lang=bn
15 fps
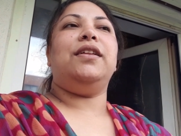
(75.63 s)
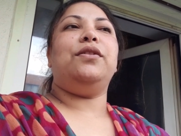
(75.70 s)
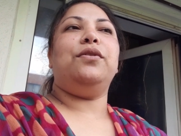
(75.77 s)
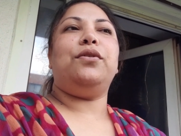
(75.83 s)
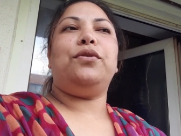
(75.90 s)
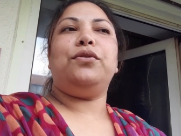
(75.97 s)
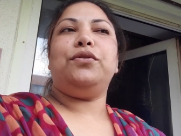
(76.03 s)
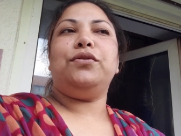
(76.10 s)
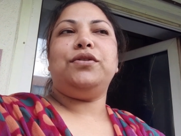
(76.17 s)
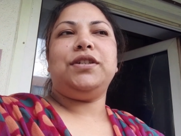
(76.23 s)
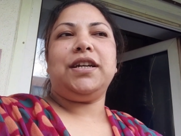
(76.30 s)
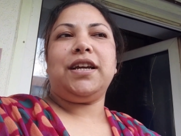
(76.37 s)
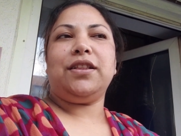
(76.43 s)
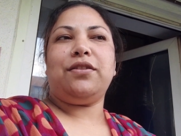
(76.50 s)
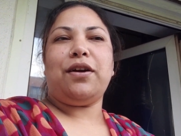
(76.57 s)
তো
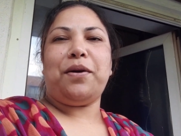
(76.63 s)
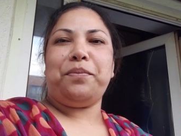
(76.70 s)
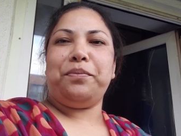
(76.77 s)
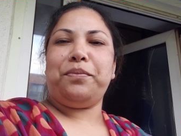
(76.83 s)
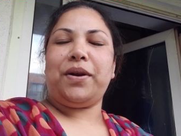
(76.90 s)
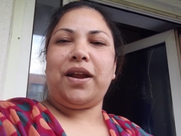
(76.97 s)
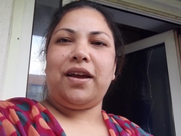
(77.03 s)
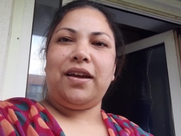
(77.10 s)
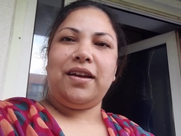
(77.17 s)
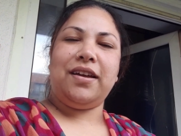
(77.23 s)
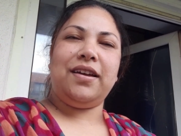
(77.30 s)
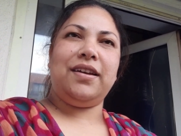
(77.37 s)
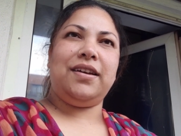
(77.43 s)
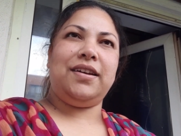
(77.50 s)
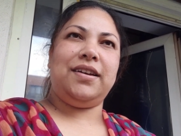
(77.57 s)
রোদসিকে তো আমরা
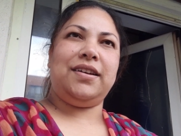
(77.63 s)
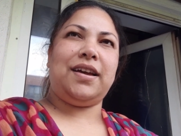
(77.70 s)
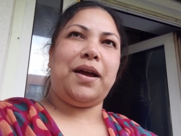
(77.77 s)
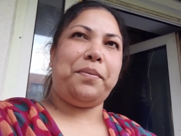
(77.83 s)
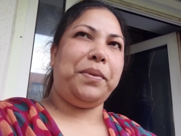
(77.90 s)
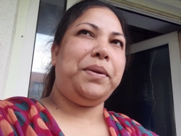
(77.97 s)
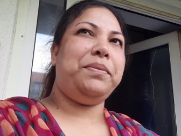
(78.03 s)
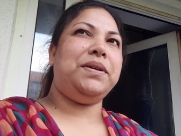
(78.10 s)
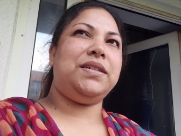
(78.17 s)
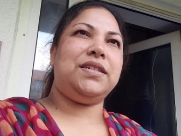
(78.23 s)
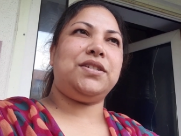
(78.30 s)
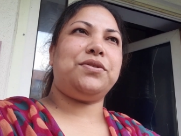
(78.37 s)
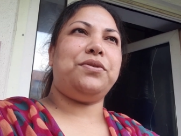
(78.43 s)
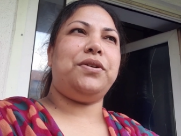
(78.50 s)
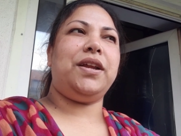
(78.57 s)
আমি বিশেষ
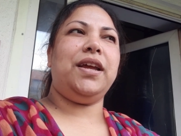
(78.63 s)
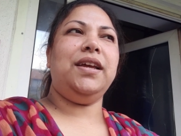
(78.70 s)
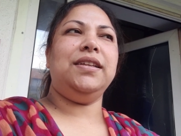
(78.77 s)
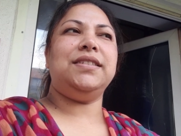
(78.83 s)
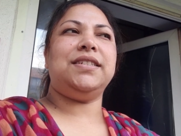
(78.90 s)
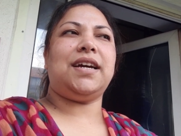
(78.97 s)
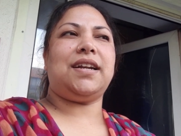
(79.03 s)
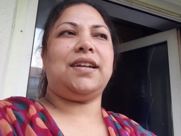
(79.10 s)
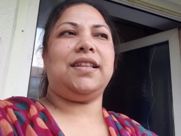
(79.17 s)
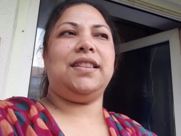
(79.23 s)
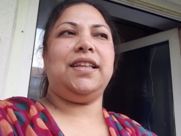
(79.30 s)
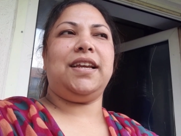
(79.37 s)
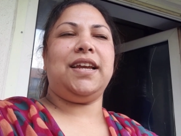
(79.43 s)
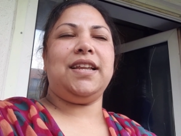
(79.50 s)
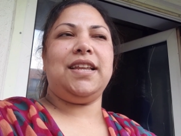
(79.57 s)
করে চারটার
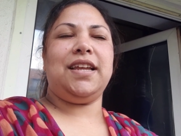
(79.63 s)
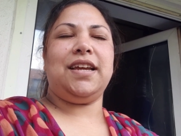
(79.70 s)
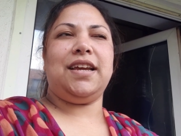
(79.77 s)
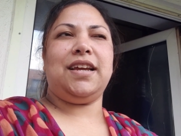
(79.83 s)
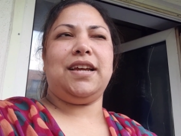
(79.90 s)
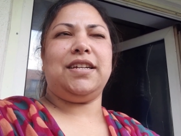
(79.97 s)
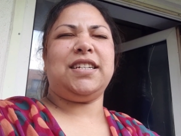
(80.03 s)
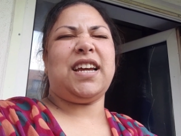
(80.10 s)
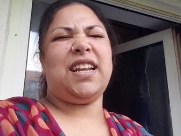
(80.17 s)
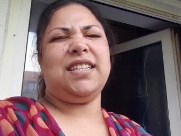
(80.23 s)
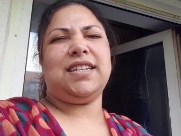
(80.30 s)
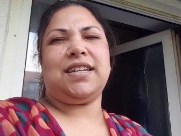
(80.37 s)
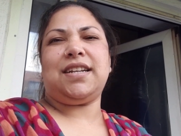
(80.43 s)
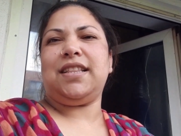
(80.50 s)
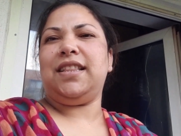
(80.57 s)
দিকে নিয়ে সাড়ে
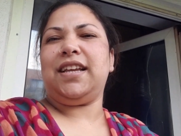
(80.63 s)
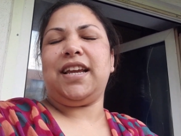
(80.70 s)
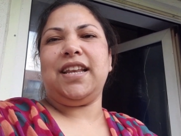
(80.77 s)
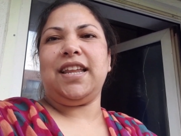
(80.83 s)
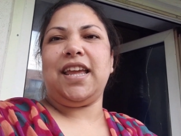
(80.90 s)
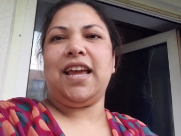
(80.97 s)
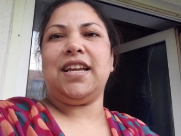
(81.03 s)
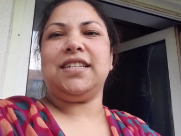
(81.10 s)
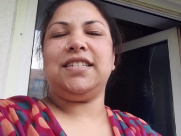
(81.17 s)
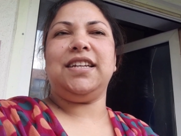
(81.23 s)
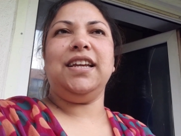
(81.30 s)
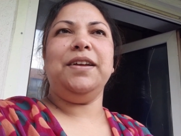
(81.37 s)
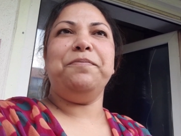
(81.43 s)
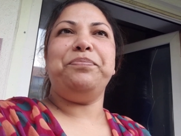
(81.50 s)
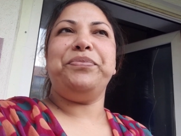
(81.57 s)
চারটার দিকে নিয়ে আসি
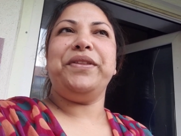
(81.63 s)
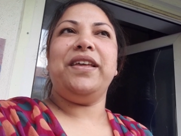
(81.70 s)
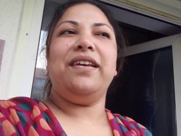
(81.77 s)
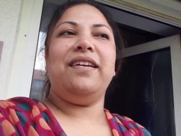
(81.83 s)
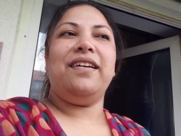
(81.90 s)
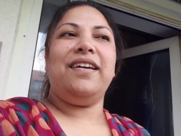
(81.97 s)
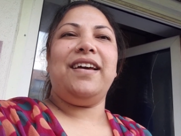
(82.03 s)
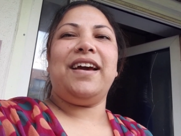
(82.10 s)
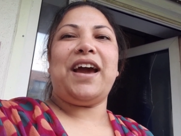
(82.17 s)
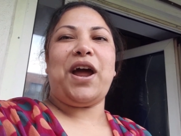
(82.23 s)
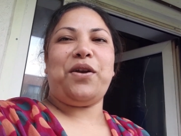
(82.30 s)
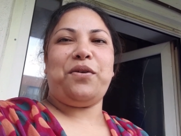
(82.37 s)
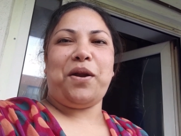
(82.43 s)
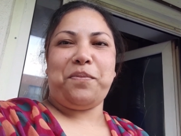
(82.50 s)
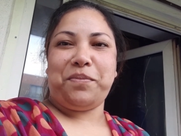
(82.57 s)

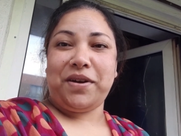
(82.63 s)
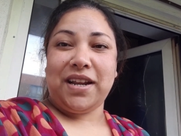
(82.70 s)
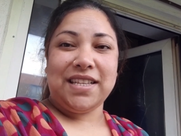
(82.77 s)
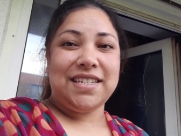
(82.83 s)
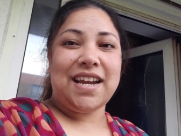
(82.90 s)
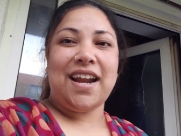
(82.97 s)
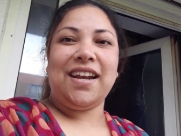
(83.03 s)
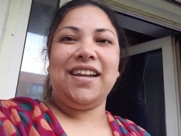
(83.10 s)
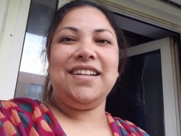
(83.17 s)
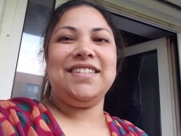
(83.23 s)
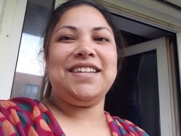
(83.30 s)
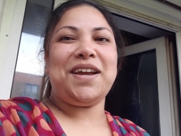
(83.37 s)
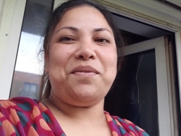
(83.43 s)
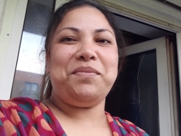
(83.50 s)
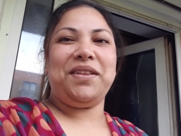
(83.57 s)
কারণ আপনারা জানেন
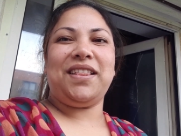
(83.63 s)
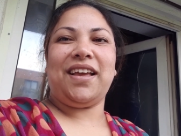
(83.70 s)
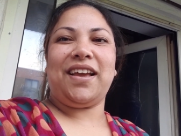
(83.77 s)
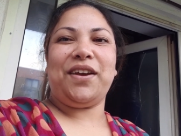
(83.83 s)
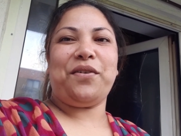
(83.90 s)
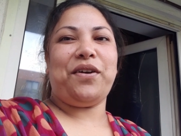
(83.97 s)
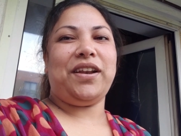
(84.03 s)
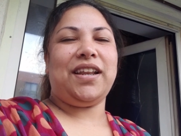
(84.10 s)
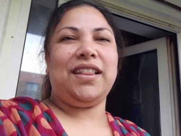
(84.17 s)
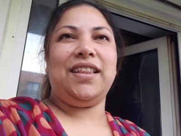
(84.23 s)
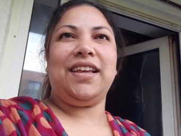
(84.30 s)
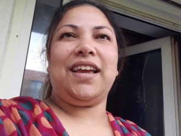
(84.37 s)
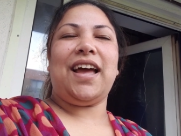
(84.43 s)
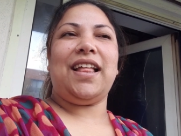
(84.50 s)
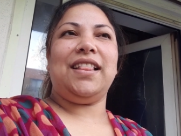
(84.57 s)
যে আমি তাকে কয়টার
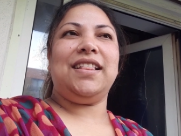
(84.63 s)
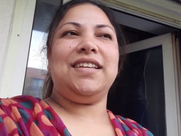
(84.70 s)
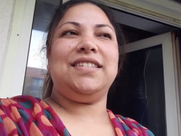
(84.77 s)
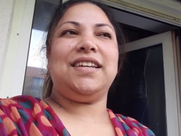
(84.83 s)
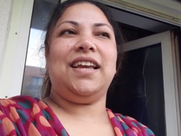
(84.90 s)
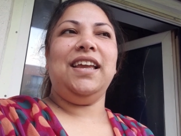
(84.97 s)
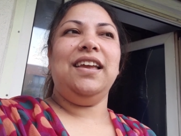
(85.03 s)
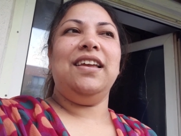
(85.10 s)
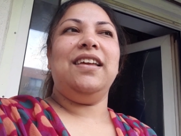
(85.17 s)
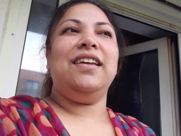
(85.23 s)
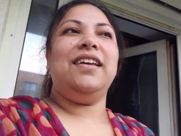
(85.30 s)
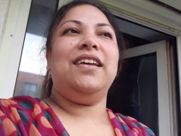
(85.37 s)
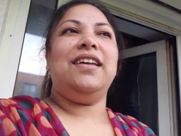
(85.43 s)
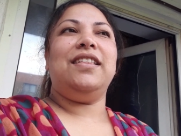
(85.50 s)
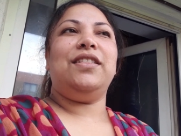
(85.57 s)
দিকে আনতে যাই
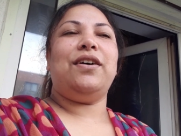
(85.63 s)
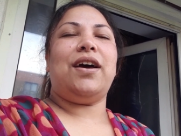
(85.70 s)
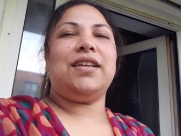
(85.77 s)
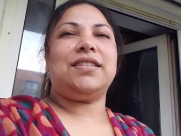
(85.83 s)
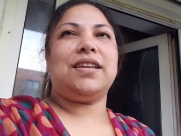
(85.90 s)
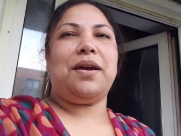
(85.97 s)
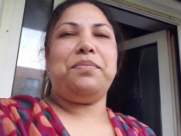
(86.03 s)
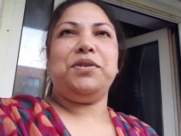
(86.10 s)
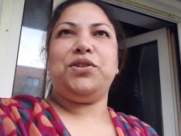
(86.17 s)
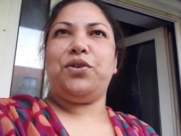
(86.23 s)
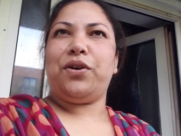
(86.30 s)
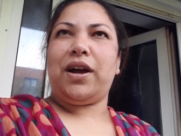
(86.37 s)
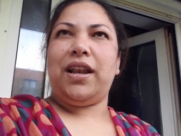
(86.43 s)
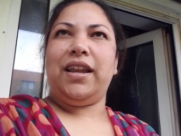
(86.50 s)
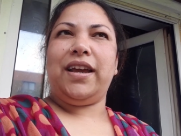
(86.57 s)
তো আজকে আমি
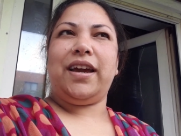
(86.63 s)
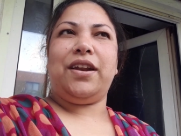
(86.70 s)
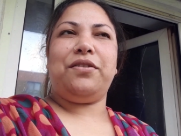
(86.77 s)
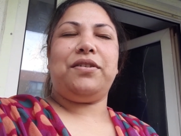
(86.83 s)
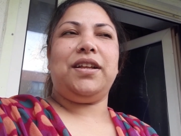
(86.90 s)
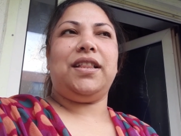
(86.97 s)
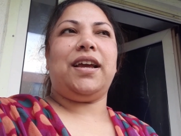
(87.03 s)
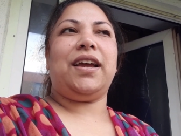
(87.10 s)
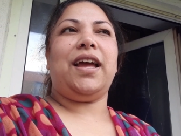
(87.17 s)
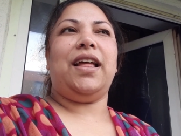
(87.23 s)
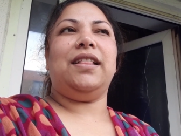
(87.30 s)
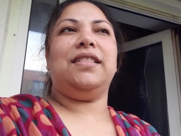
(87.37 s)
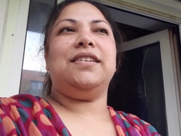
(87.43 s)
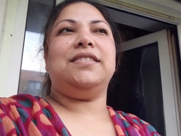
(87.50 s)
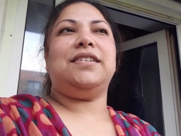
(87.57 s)
সকাল এগারোটায় তাকে
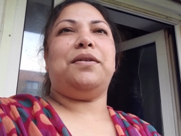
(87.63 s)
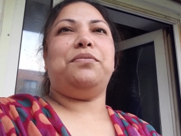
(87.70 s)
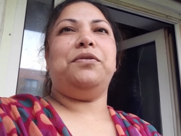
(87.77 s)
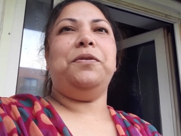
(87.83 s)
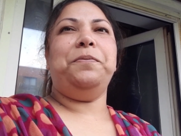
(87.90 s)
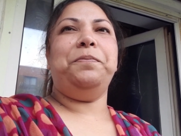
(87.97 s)
আনতে যাব